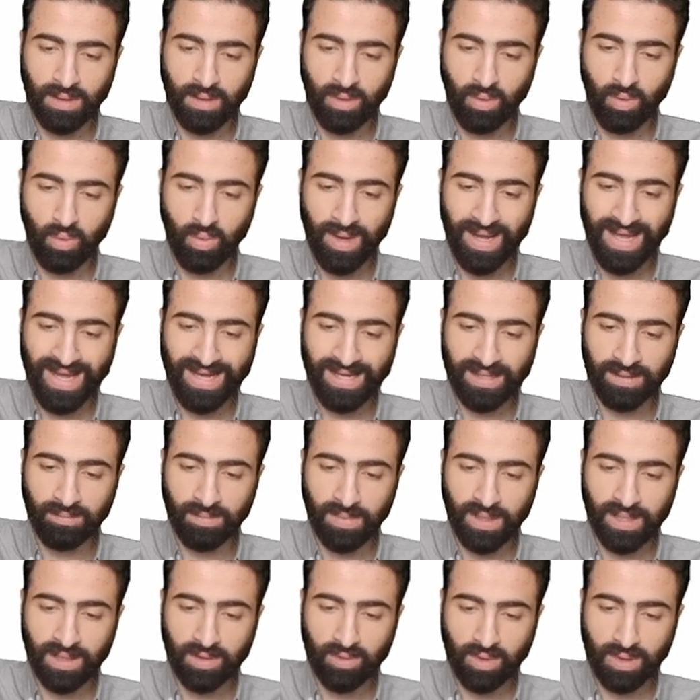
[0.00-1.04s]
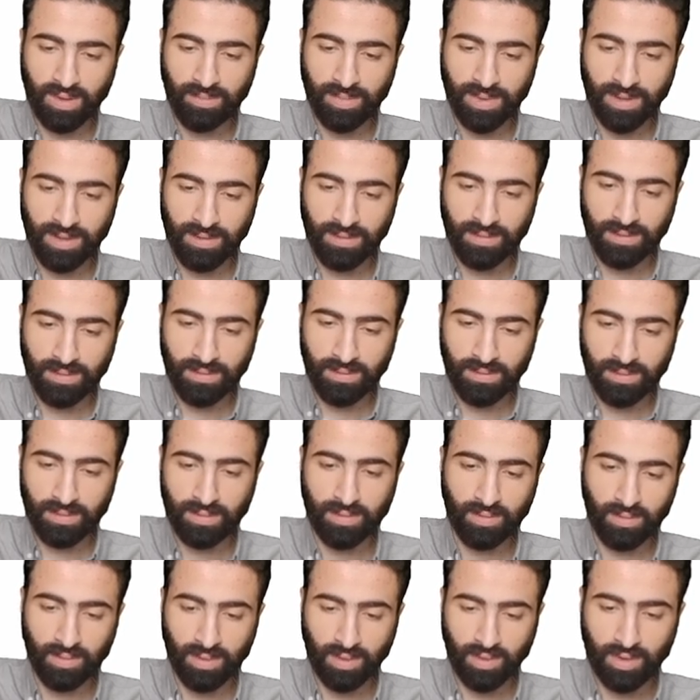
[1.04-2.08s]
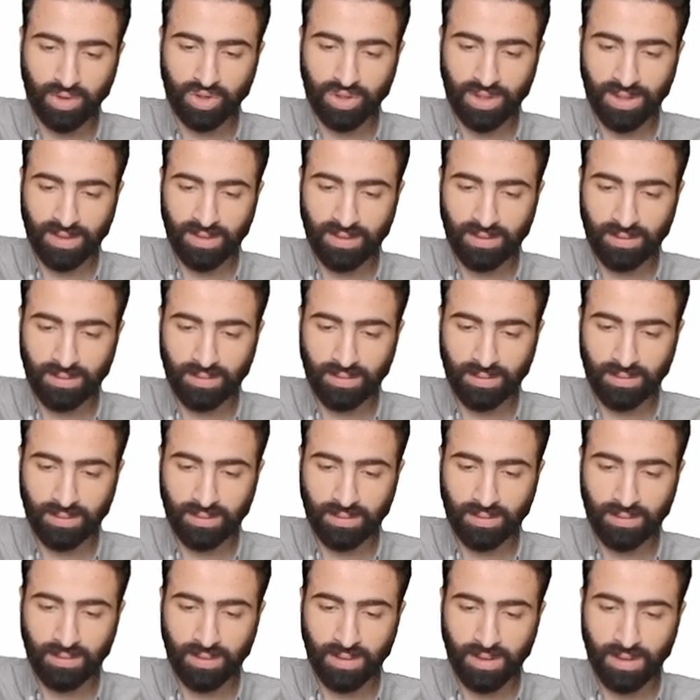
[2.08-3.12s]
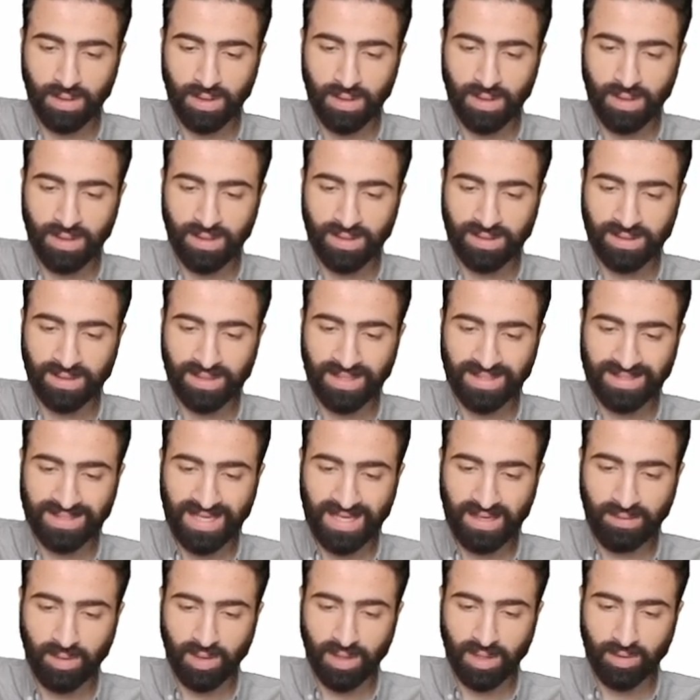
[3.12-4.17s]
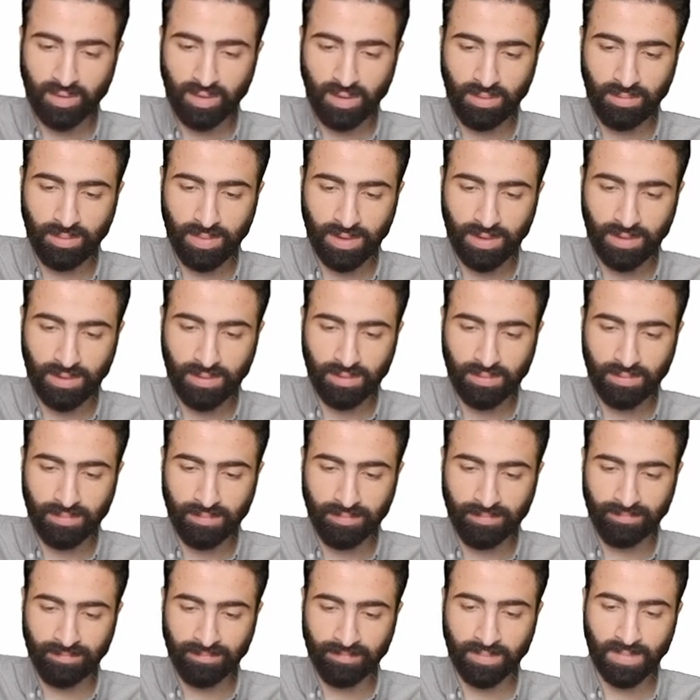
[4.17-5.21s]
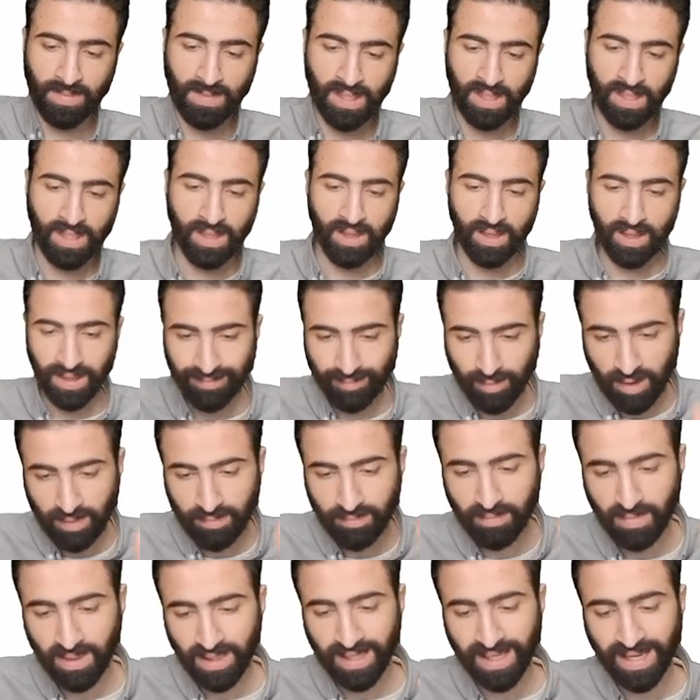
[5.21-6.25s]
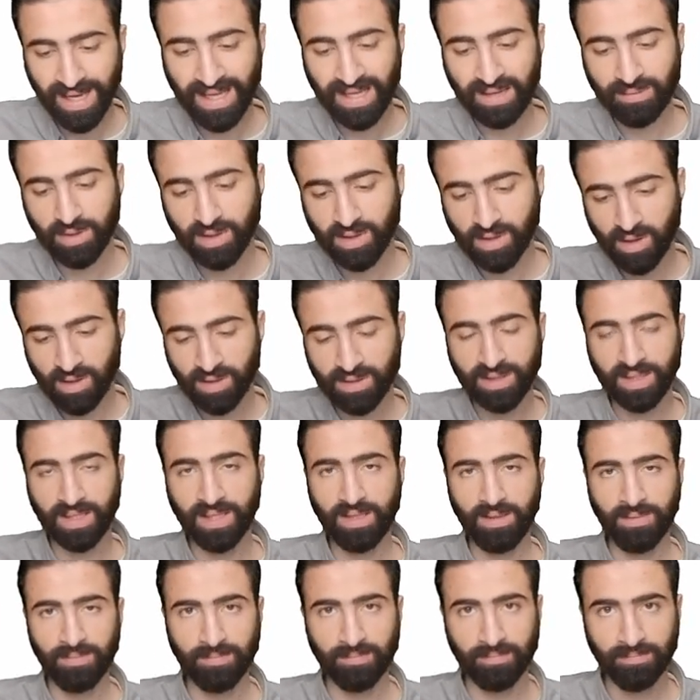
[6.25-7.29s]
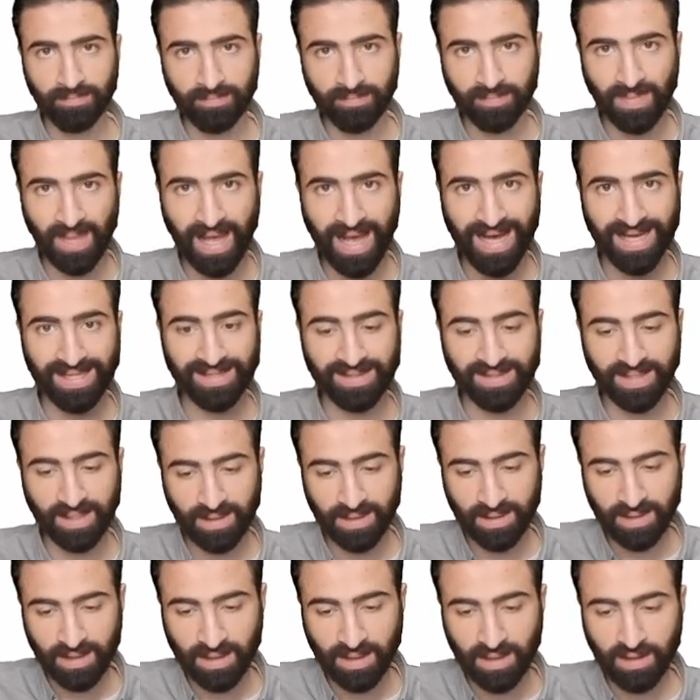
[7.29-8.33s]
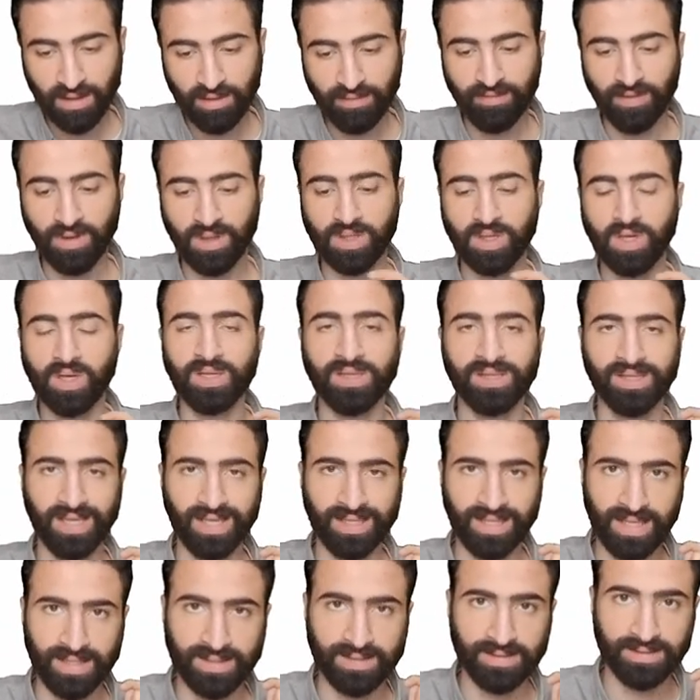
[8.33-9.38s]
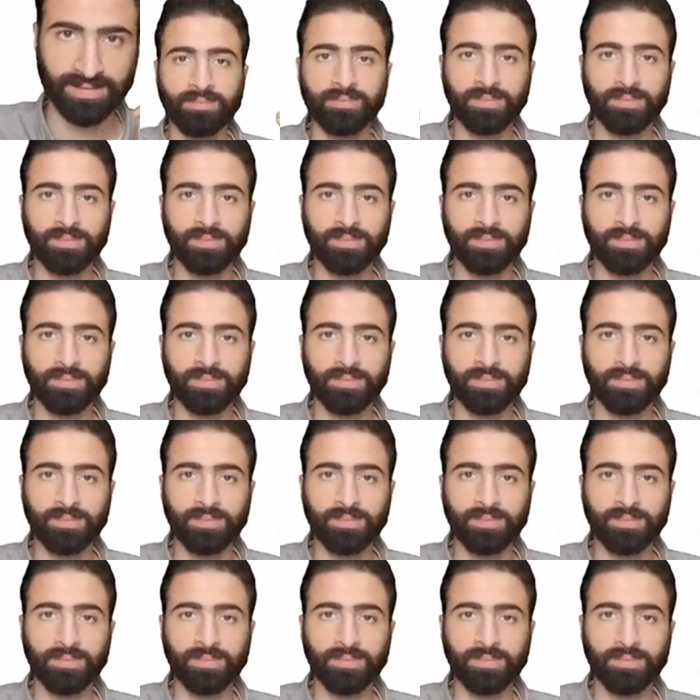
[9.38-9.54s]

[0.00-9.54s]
واحد مايكرو امبير ويخش هنا تسعة مايكرو امبير المهم ان اغلب الكارنت ايه عدى في الكارنت اللي تحت